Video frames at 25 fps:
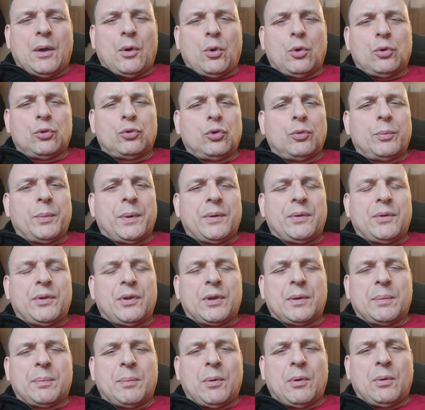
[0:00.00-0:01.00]

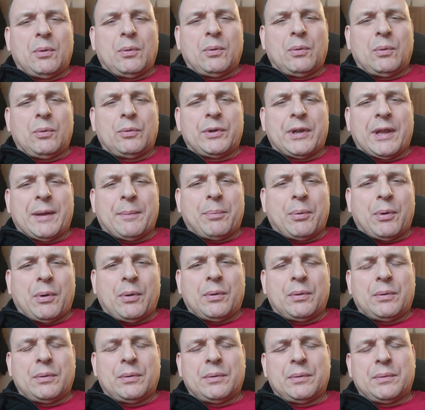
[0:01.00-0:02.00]
Automatiquement, on
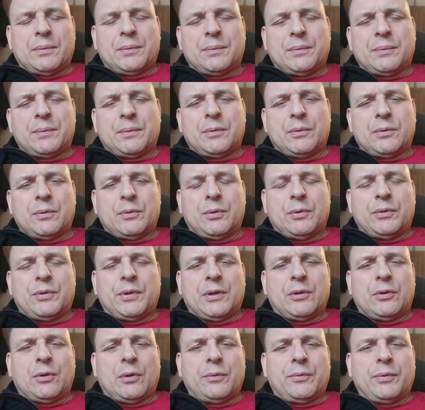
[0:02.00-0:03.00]
apprend de
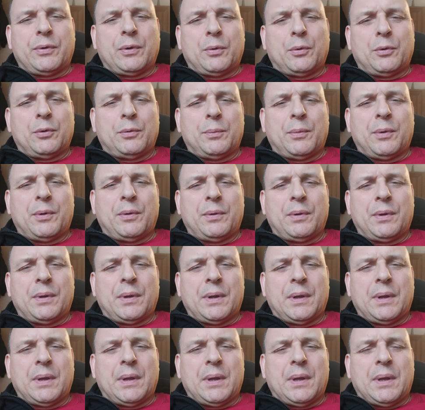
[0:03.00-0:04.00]
cet environnement.
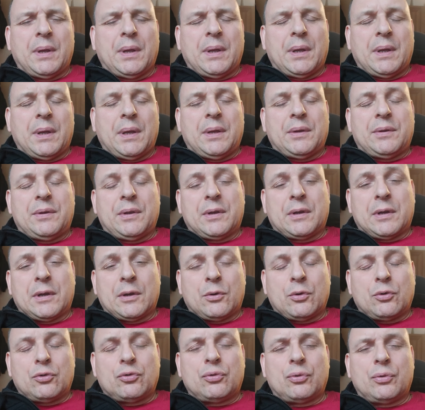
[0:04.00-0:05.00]
Et c'est
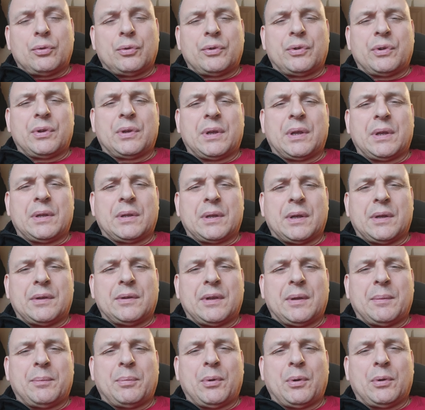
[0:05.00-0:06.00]
quelque chose qui est
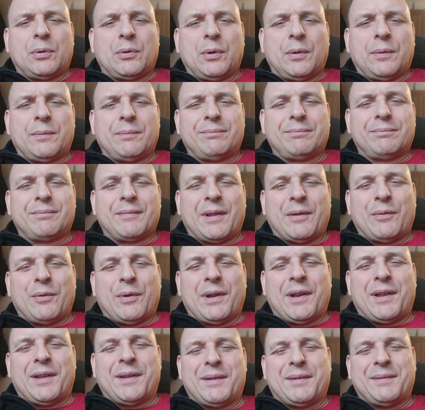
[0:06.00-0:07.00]
très important.
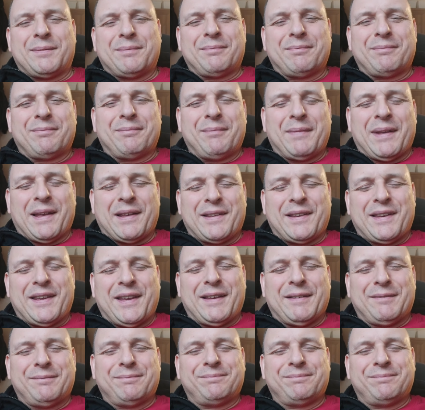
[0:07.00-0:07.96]
Voilà. Merci.